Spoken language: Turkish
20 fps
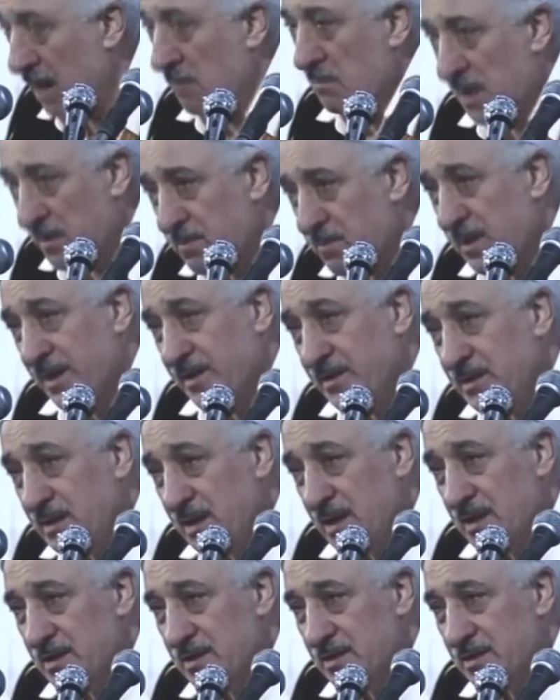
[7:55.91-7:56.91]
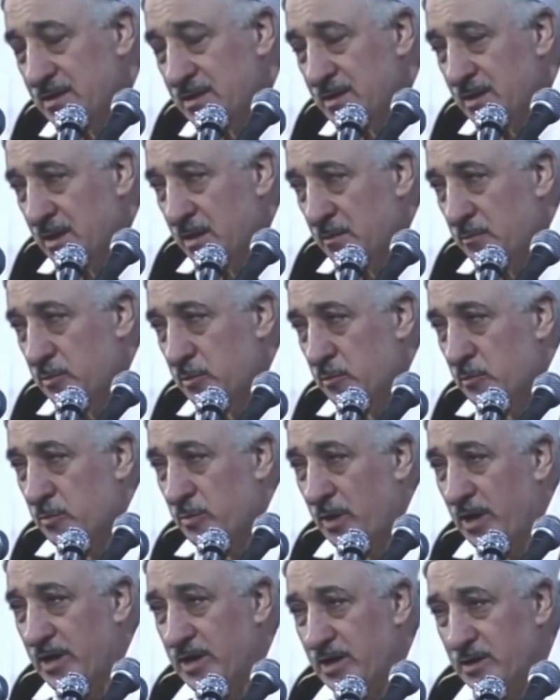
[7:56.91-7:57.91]
Ama ben bir
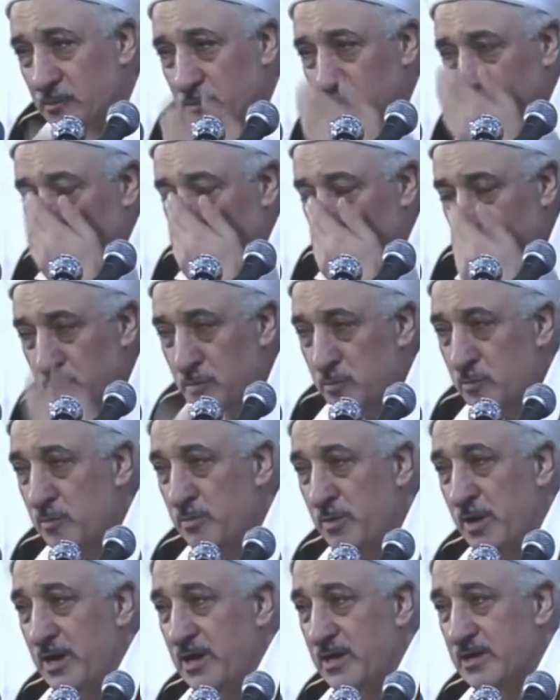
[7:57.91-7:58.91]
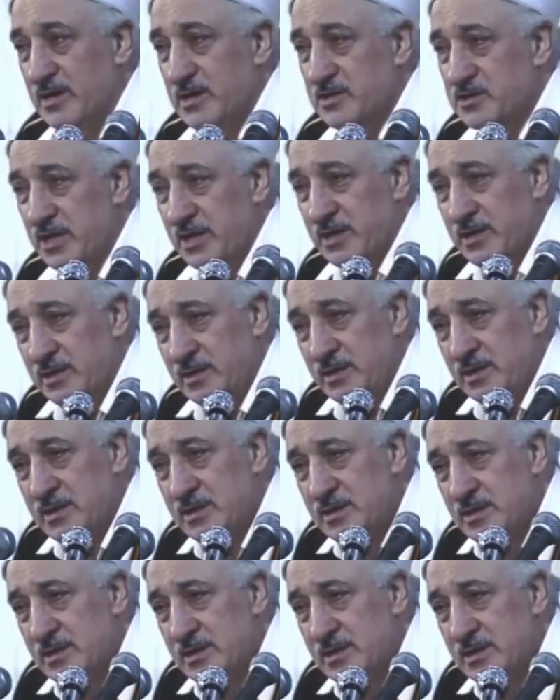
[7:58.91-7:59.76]
mübarek günün, bir mübarek gecenin